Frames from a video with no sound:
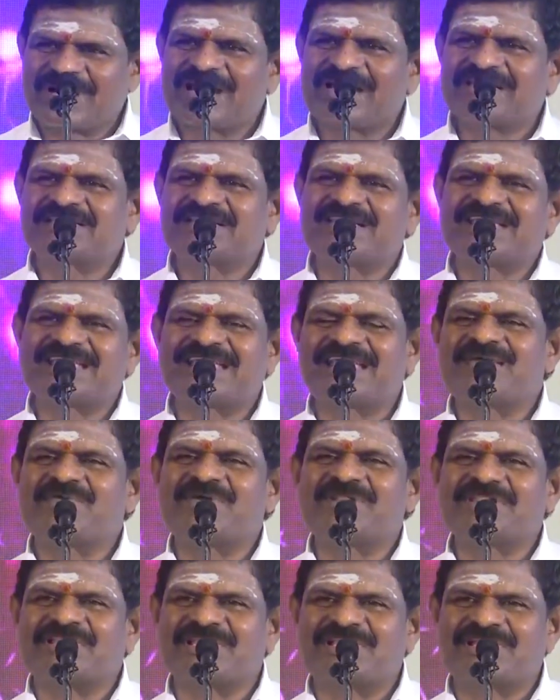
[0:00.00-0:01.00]
உலகத்துக்கே
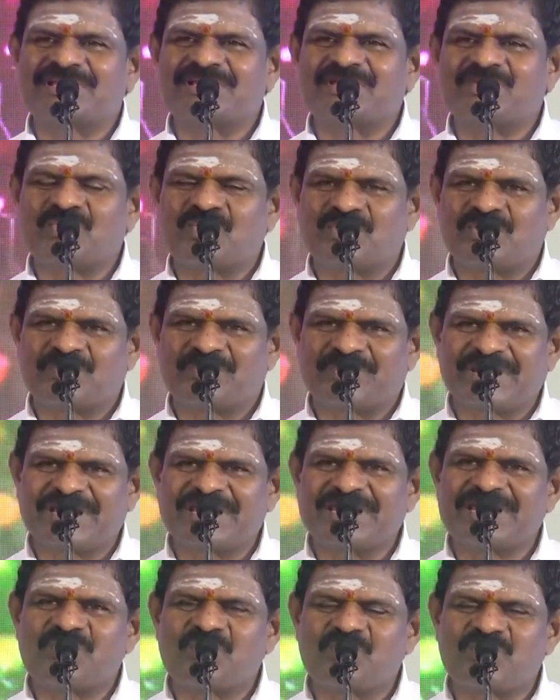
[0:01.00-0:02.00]
வந்து ஒரு
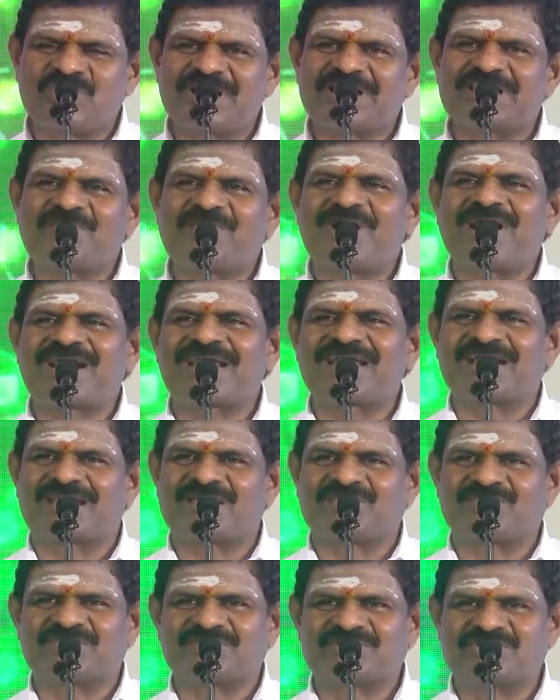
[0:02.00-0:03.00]
பெரிய உன்னதமான
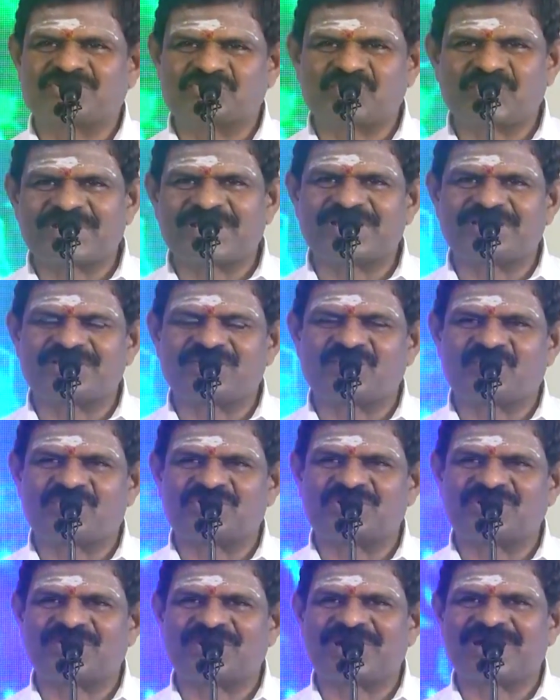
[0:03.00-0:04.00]
இடம் ஜோதிடத்துக்கு
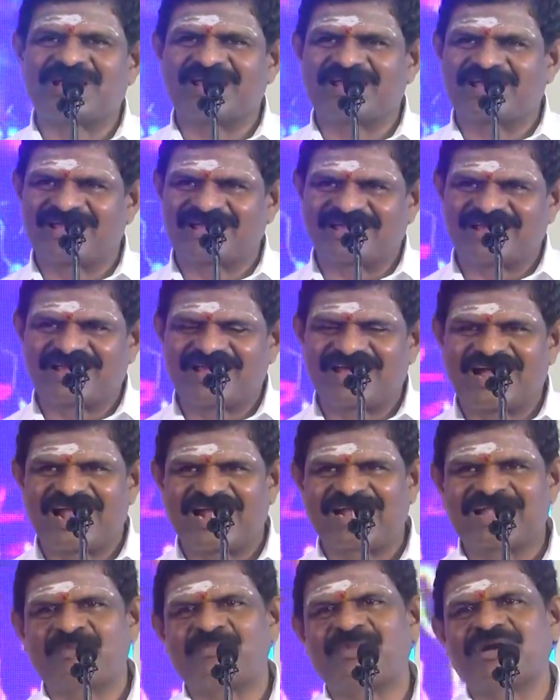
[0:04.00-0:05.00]
கொடுத்தவங்க
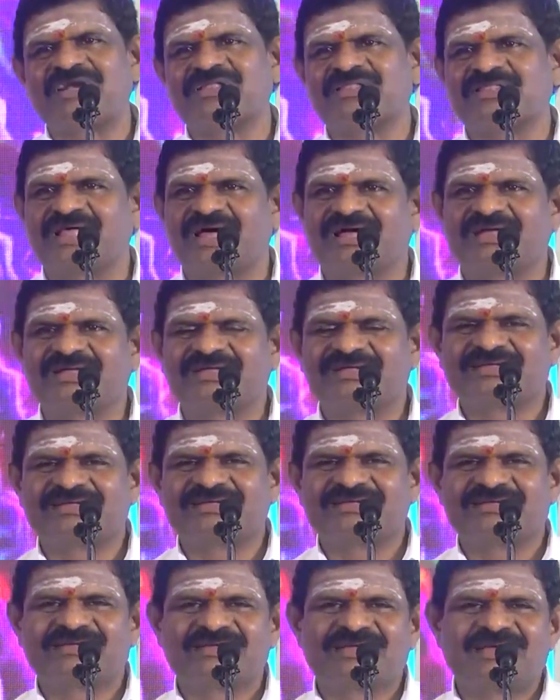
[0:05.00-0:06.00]
அண்ணன் மட்டும்தான்
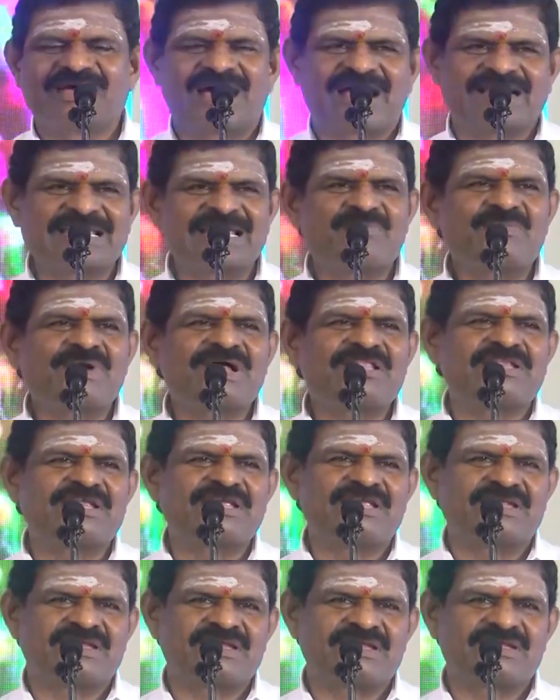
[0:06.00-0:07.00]
அதே
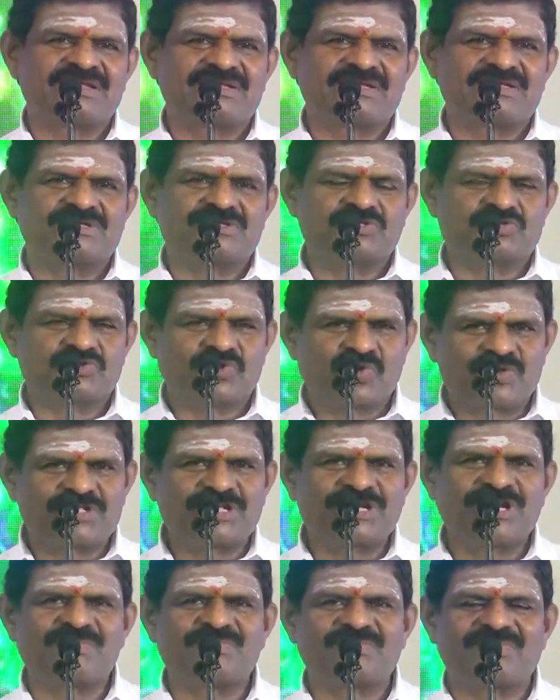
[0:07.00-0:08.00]
மாதிரி
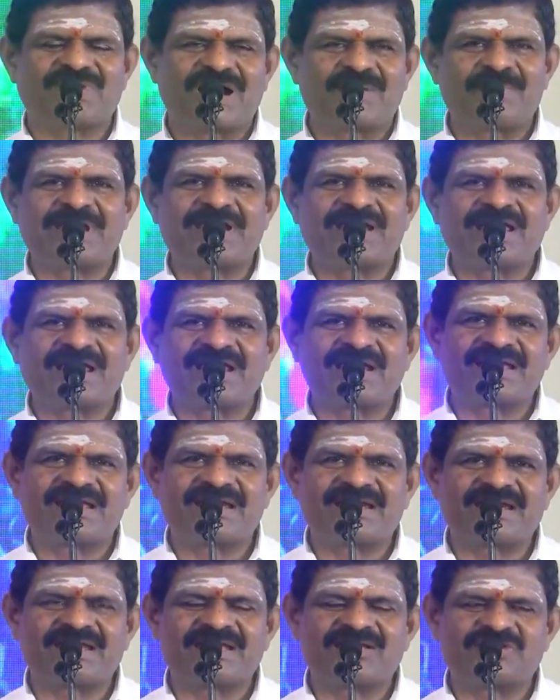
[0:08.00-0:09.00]
ஜோதிடம்
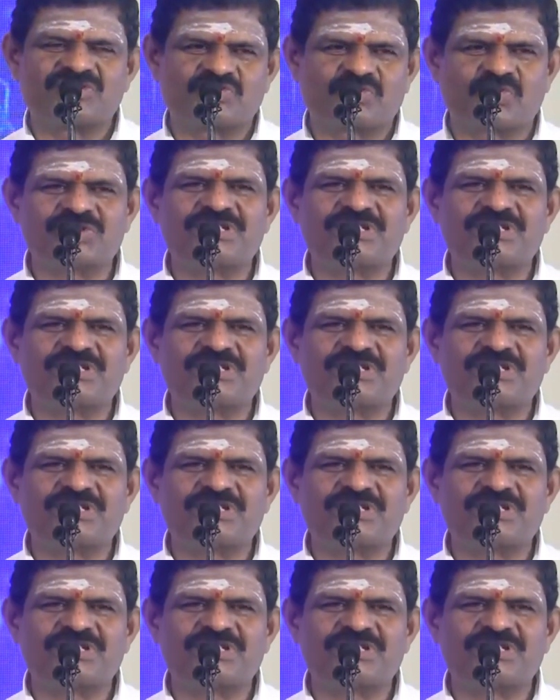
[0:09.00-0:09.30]
அப்படின்னாலே என்ன